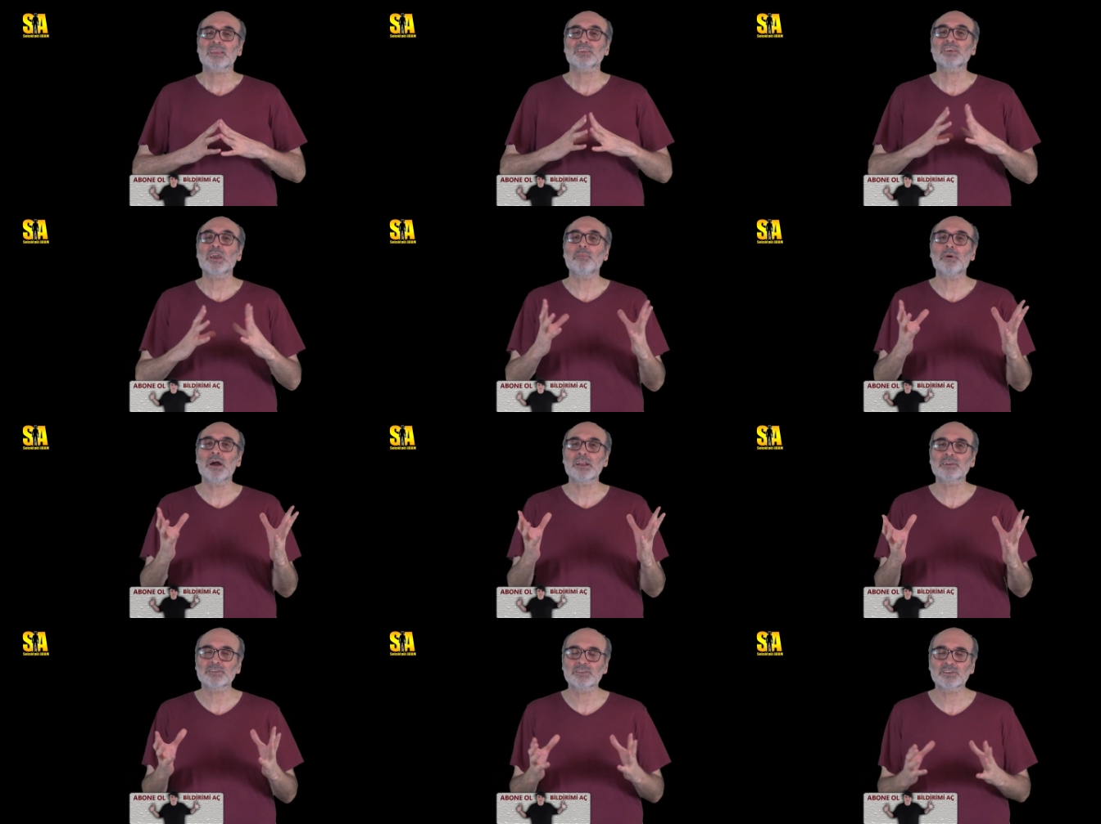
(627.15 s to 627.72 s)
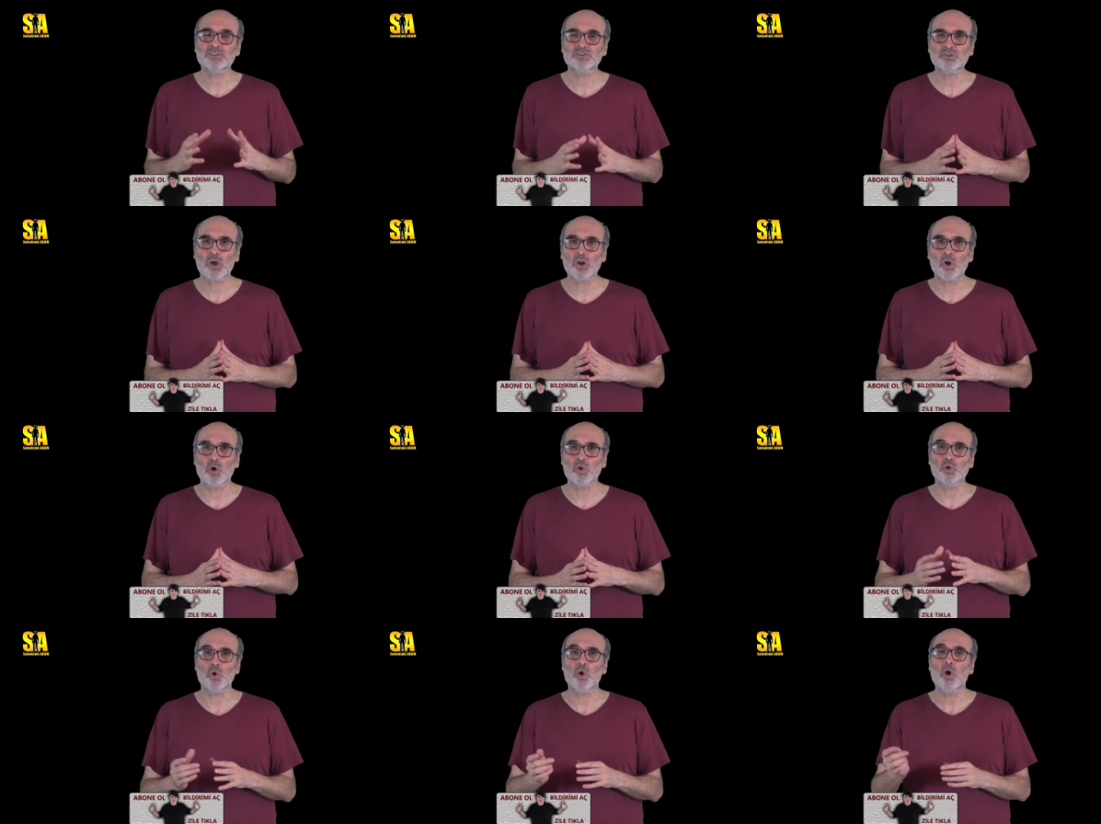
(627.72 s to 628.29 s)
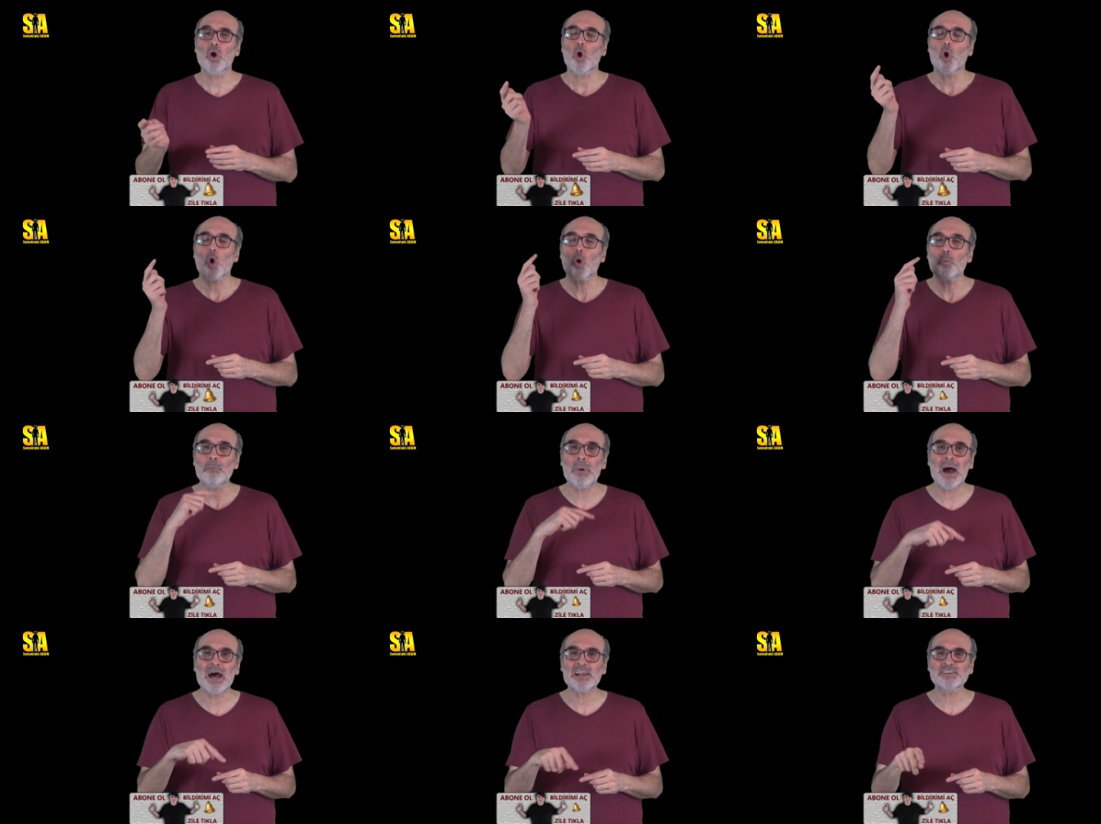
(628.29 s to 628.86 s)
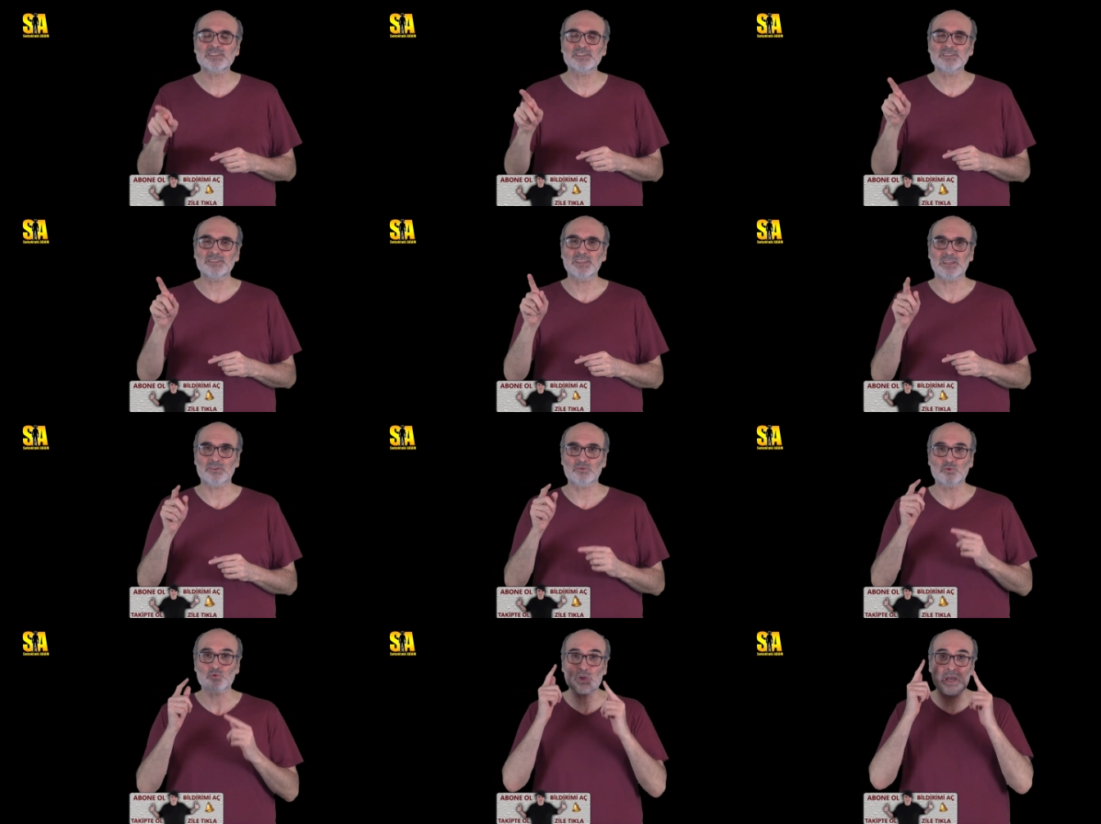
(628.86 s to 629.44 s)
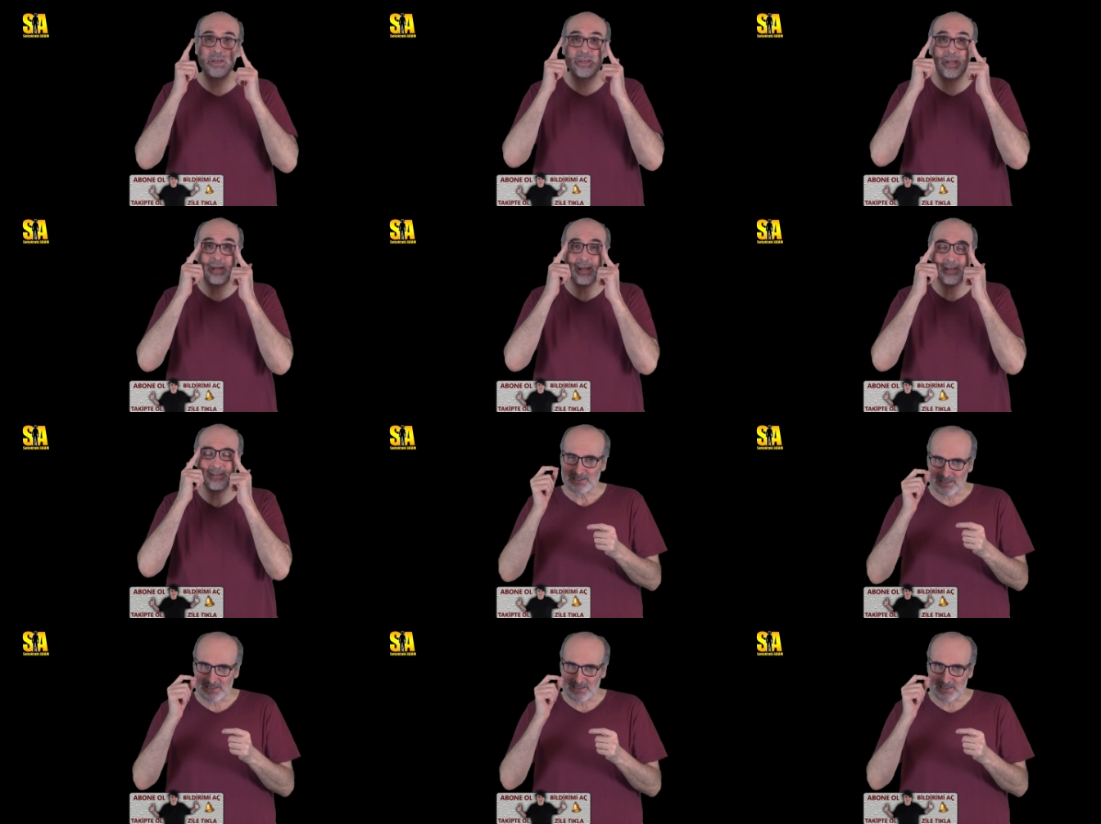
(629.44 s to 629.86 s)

Kemal Kılıçdaroğlu o Mersin'de düzenlenen